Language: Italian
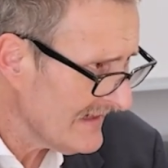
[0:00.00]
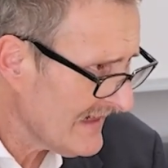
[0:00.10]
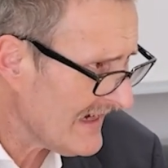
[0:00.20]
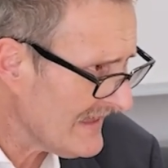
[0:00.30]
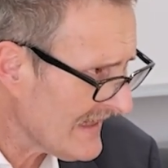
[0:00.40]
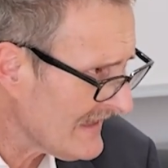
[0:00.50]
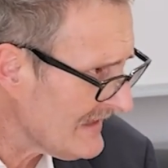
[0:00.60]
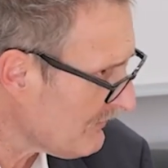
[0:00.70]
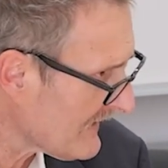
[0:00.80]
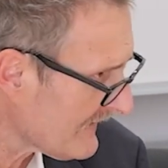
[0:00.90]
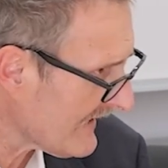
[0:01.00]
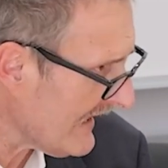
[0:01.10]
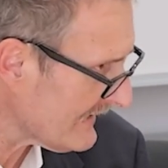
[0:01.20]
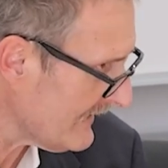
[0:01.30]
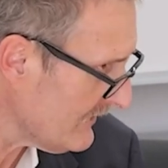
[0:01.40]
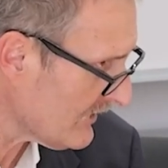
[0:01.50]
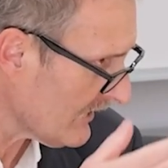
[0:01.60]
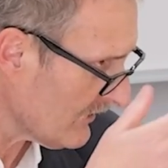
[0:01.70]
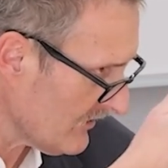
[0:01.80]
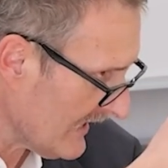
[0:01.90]
che in anni passati, io che
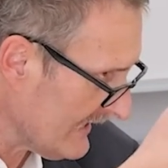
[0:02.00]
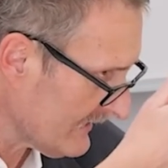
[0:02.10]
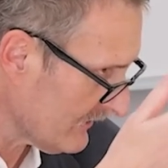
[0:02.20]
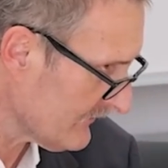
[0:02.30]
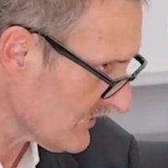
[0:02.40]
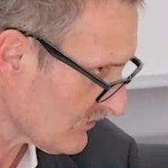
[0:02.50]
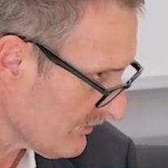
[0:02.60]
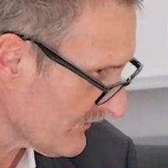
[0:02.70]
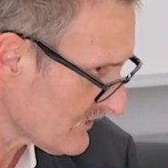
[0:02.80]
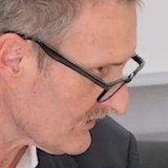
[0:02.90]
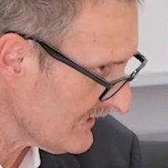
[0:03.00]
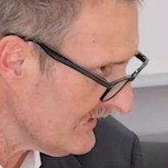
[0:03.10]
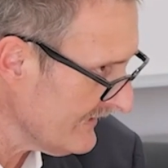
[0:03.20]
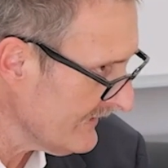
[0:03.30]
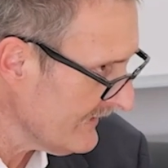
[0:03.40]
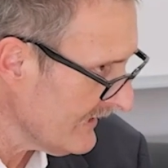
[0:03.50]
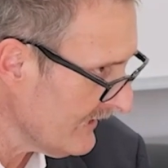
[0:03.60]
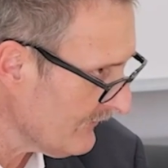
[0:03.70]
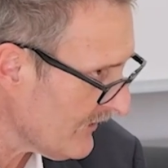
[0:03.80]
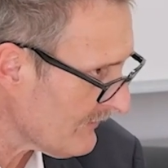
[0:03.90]
ero ignorante, non faccio il professore di
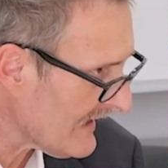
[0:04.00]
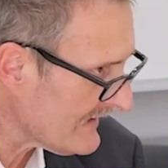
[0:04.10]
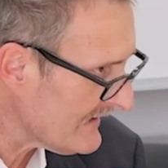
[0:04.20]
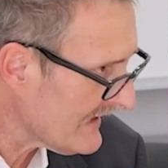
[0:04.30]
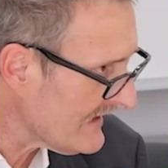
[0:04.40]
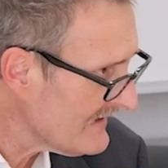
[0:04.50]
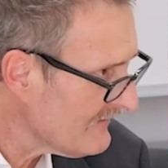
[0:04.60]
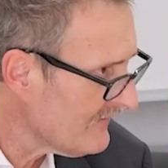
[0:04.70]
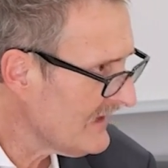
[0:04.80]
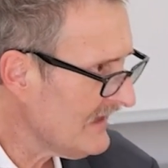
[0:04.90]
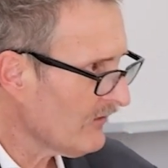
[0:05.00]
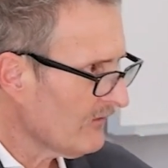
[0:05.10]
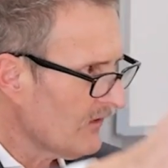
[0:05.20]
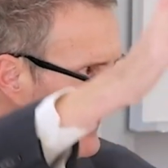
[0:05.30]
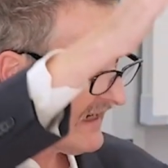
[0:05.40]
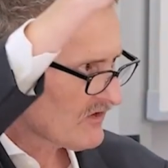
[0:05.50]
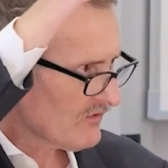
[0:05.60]
informatica, vedevo volare